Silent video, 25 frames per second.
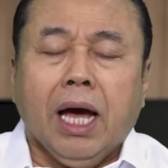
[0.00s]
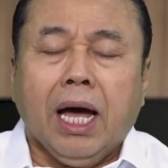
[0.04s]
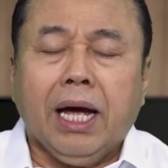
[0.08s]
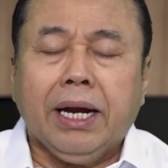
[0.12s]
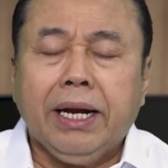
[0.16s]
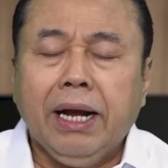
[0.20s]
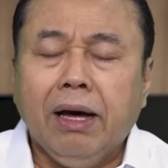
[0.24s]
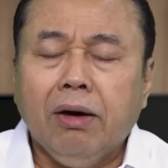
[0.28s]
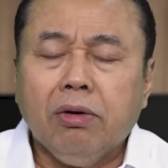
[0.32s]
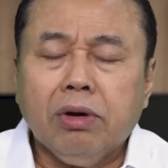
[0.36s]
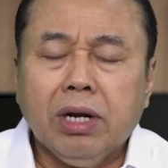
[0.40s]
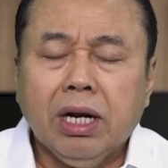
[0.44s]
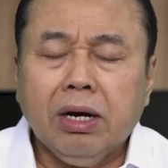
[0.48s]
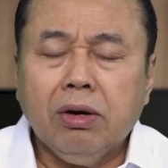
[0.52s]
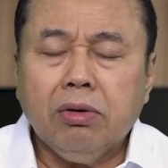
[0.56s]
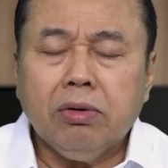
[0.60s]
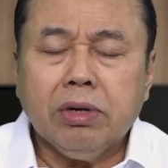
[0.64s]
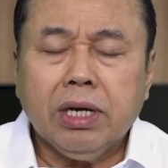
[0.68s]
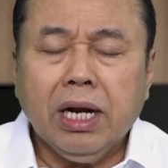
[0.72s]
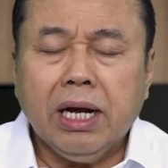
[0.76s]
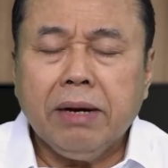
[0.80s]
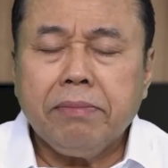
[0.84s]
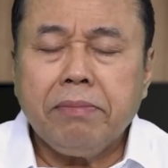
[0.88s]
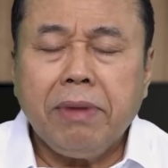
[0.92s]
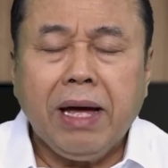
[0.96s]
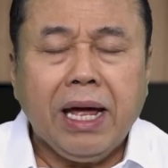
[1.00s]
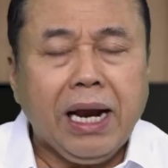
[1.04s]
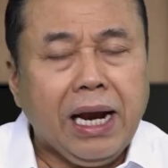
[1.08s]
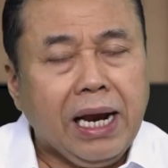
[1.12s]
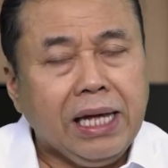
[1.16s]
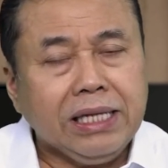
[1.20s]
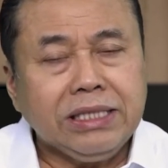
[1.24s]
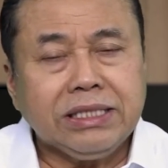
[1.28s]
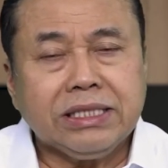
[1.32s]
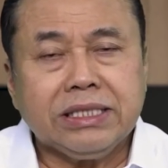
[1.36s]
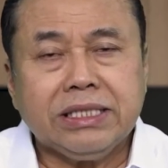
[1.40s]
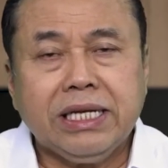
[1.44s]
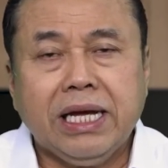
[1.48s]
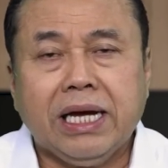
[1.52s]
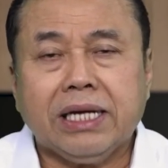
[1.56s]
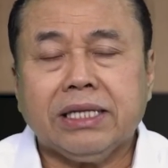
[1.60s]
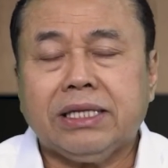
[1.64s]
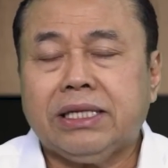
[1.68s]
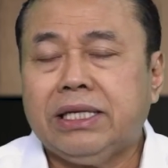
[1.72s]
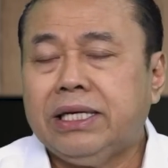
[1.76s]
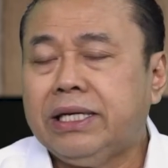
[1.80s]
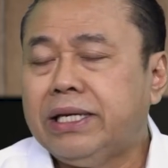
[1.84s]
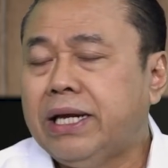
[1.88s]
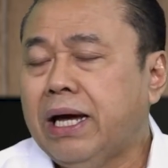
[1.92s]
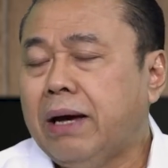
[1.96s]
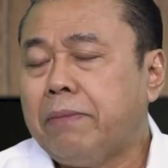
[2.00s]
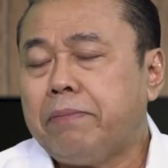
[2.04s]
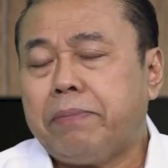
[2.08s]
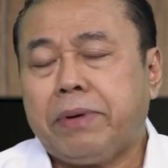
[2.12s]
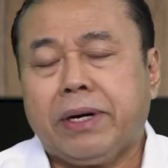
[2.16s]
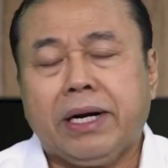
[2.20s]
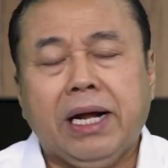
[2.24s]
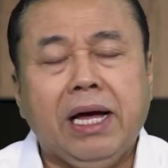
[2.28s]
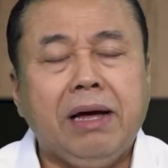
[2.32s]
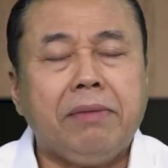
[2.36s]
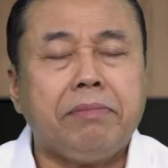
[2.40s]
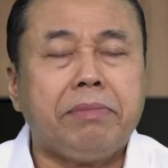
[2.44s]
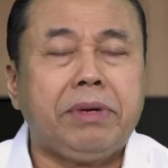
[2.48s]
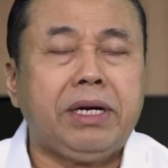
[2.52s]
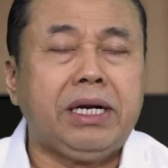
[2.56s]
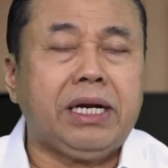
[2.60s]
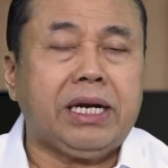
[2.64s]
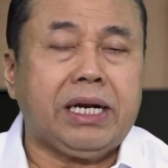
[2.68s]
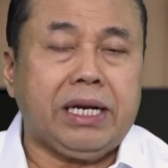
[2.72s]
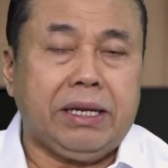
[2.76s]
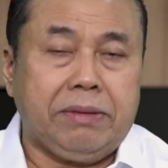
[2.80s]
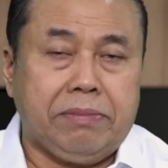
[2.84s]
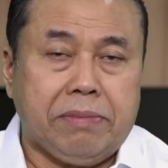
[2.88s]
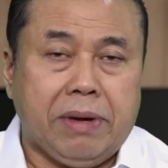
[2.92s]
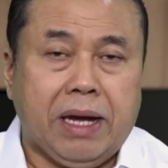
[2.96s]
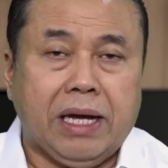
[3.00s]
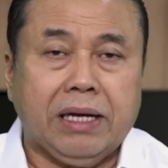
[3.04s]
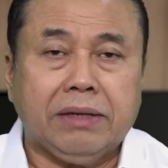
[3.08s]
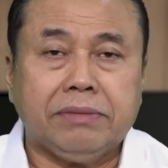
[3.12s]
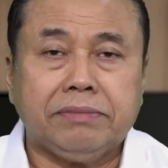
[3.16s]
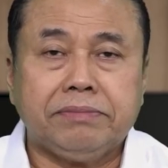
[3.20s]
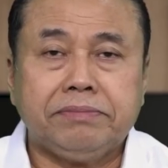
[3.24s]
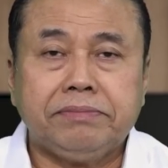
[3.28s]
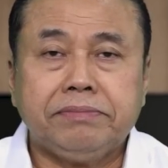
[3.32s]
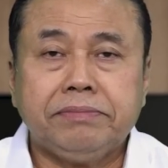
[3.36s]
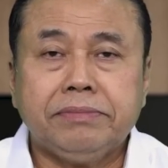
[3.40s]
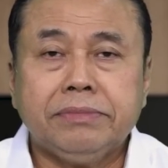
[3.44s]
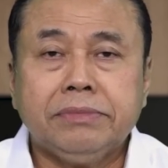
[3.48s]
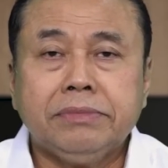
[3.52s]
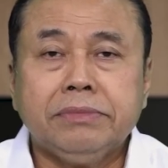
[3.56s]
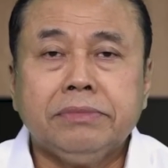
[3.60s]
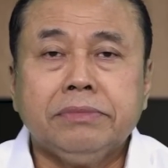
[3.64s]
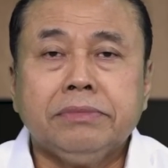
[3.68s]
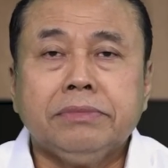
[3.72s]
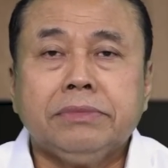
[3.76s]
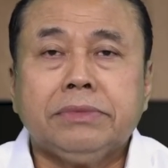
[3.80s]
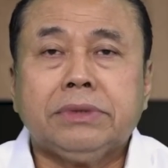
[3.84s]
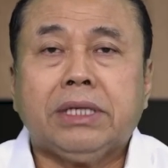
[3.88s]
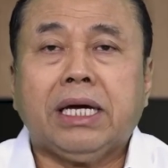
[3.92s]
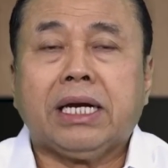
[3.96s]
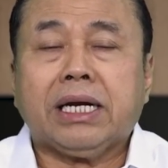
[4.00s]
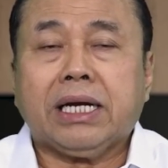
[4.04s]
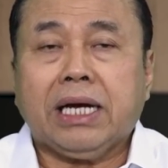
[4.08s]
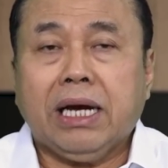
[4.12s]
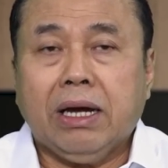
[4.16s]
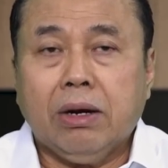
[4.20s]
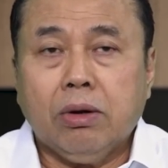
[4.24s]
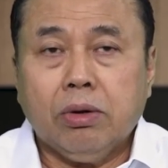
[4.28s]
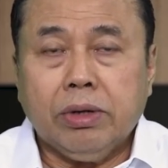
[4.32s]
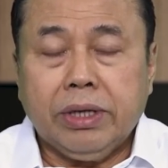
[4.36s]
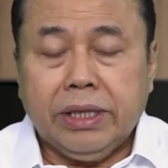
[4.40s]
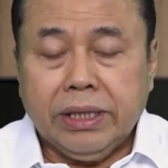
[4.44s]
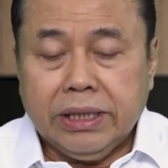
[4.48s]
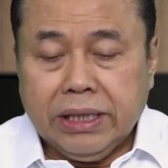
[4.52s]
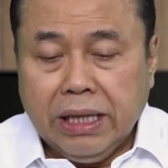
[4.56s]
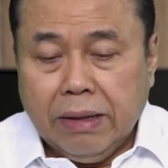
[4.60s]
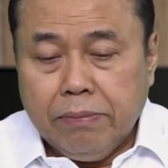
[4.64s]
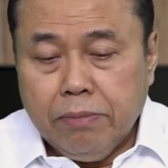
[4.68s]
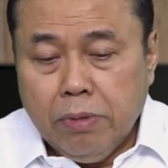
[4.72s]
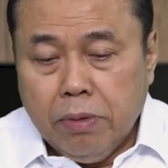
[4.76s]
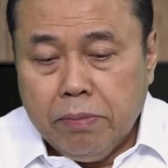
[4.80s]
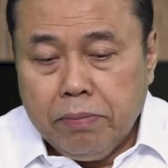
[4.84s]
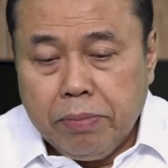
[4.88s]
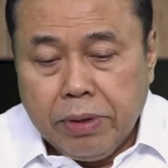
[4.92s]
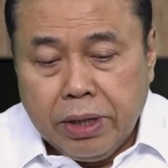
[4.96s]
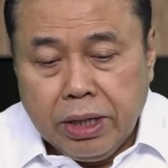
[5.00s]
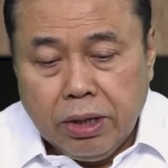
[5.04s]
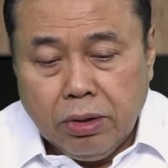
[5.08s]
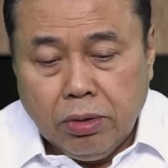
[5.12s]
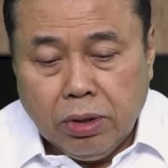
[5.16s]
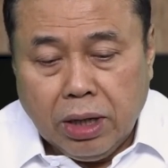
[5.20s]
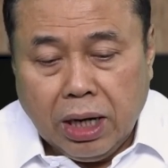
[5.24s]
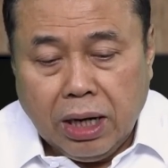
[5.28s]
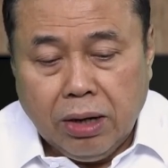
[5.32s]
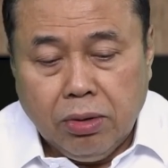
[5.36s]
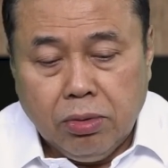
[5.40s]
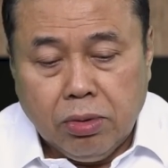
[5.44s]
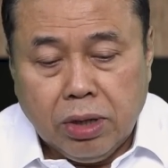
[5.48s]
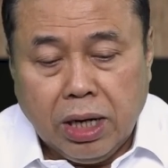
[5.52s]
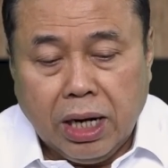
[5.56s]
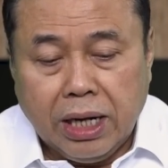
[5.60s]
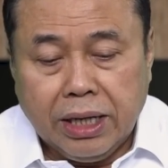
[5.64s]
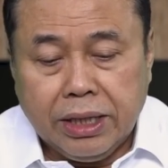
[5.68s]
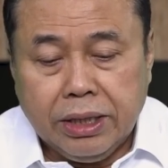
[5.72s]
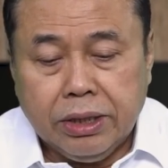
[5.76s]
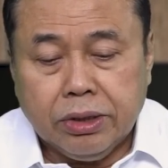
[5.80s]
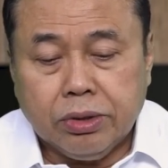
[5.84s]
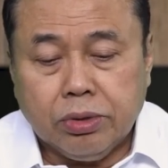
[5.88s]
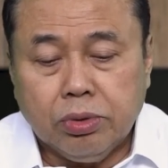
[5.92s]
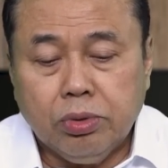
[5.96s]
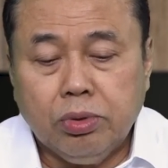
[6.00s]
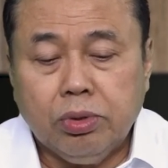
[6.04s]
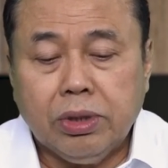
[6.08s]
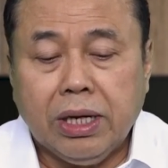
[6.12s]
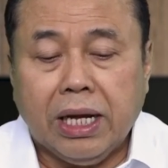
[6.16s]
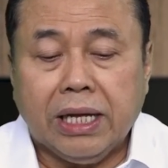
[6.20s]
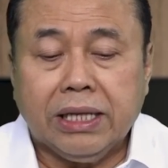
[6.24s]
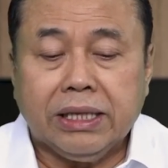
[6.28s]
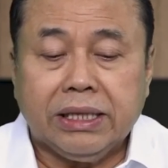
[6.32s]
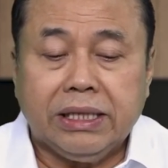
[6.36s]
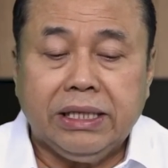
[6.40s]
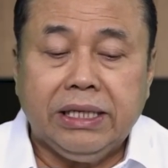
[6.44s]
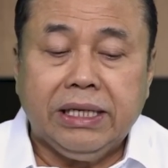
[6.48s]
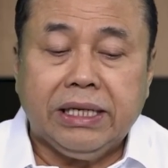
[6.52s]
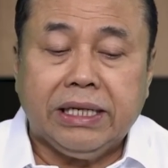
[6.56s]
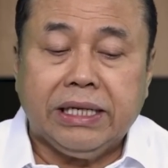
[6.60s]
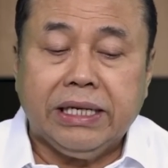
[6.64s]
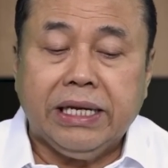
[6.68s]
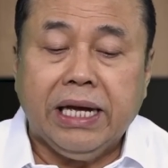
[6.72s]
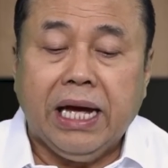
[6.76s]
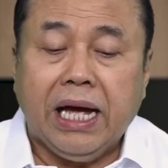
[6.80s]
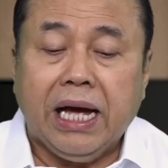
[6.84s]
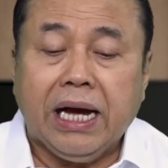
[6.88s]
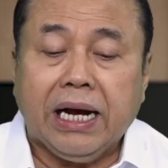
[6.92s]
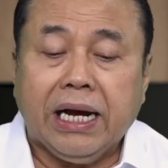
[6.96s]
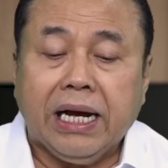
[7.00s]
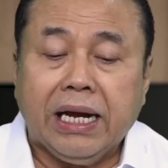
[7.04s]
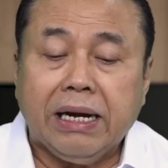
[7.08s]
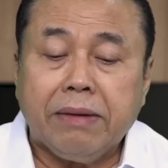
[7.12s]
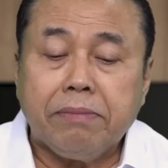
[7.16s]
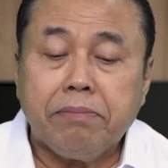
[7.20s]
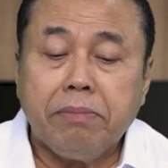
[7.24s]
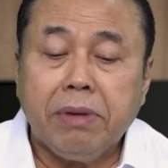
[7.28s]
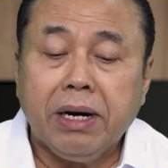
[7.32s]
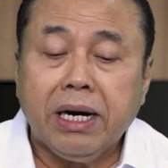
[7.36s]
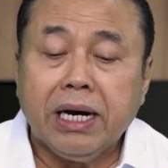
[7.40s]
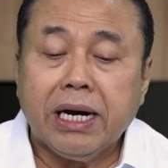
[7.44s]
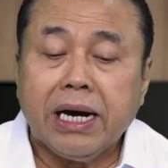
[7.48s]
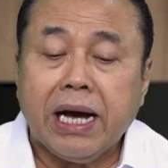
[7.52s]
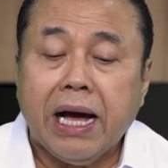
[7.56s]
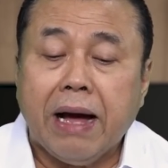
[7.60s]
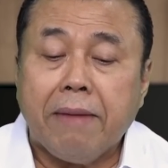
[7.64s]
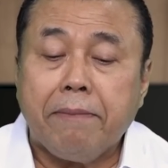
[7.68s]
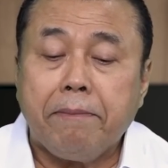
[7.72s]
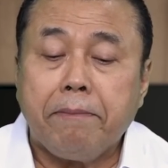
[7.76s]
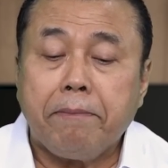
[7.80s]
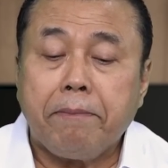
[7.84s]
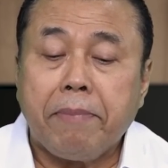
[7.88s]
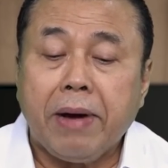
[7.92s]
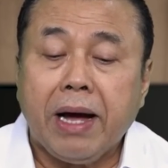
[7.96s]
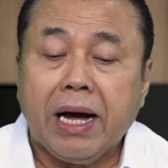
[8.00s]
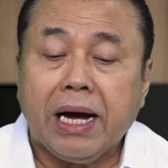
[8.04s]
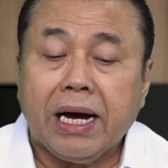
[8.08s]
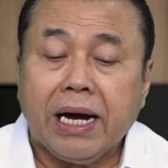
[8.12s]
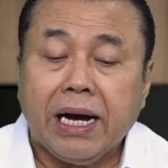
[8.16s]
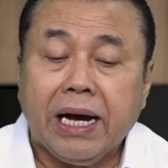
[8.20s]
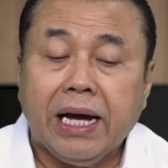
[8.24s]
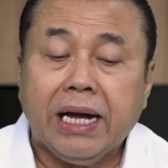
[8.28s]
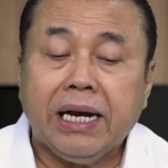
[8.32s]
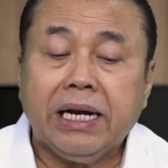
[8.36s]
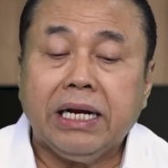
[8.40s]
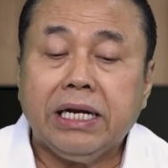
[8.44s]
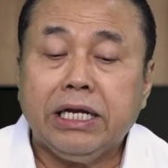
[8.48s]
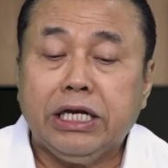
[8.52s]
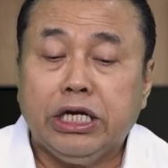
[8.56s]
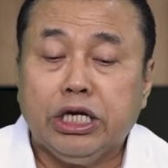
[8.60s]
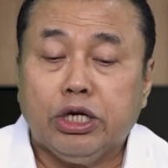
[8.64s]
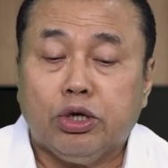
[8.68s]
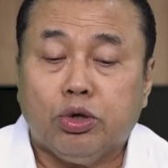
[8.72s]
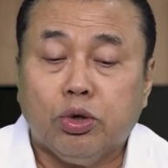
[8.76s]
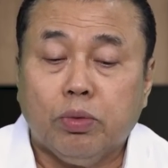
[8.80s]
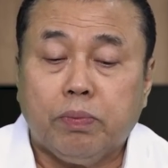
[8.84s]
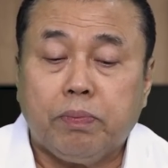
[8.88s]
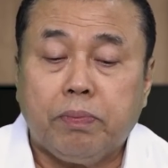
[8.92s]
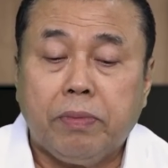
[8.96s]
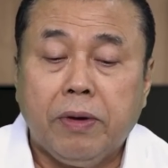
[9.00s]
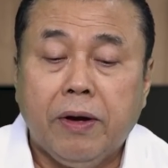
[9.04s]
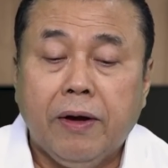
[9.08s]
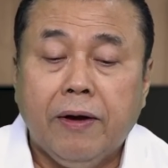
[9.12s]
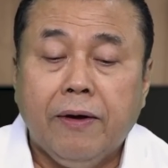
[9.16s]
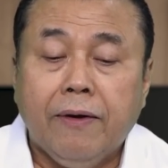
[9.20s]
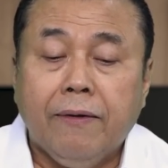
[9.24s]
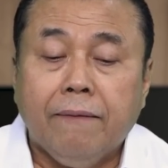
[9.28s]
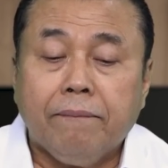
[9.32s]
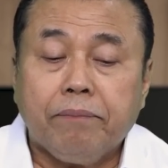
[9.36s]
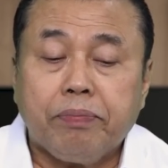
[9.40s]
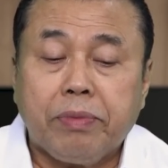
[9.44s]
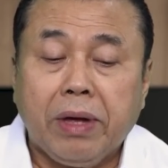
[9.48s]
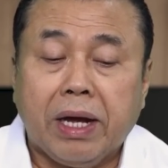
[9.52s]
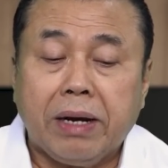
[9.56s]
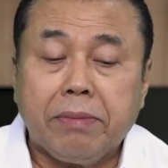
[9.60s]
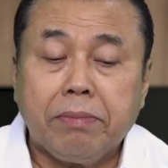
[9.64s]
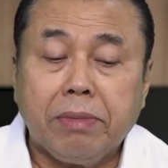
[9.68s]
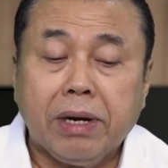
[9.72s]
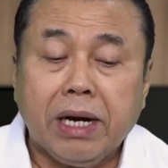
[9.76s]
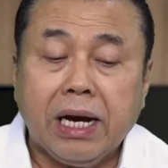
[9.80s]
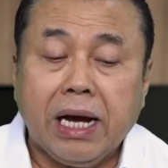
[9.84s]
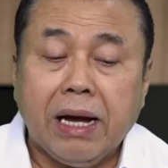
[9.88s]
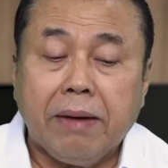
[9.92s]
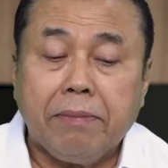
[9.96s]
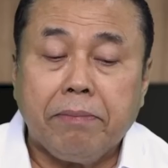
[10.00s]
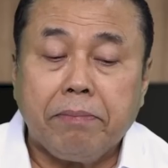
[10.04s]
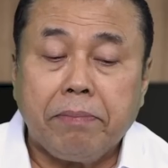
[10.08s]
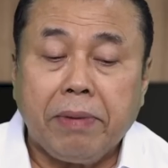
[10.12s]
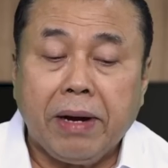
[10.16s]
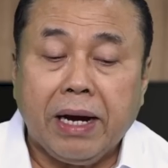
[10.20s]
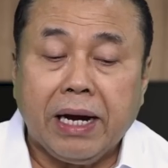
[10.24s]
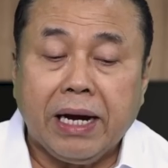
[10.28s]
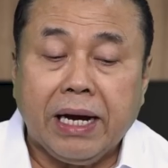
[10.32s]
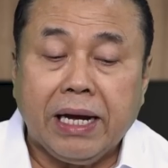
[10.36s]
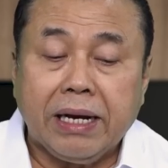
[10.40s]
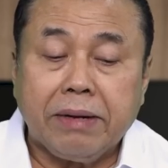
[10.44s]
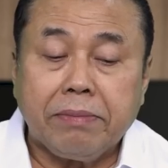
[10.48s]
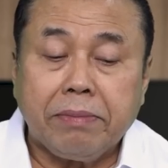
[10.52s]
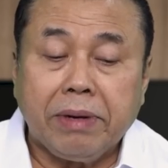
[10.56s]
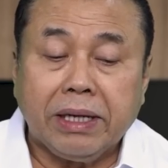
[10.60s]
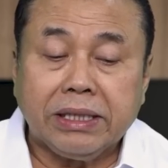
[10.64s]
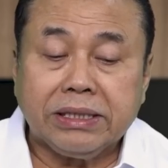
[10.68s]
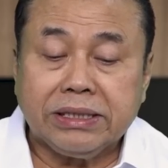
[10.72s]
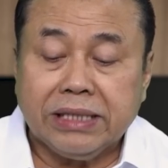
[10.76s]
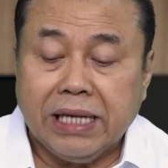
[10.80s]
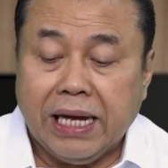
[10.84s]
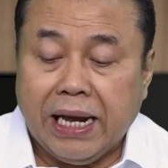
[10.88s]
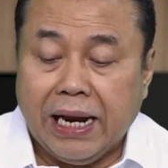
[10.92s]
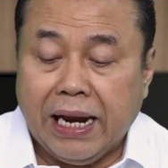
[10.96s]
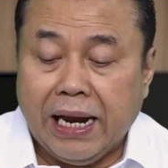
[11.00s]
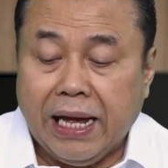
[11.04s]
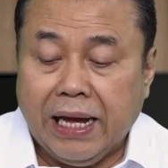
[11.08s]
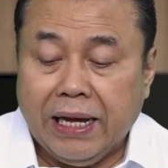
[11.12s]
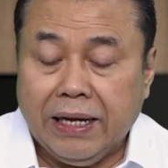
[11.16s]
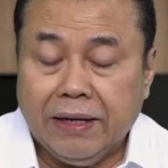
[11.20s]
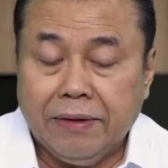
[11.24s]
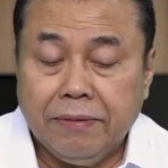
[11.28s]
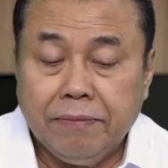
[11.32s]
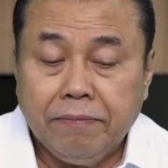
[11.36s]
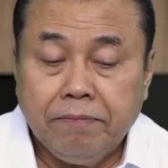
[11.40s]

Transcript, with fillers: Ada orang-orang malas yang tidak berhak menerima dan kalau kita memberi orang-orang itu nanti dia akan menggampangkan hidup dan menggampangkan masalah.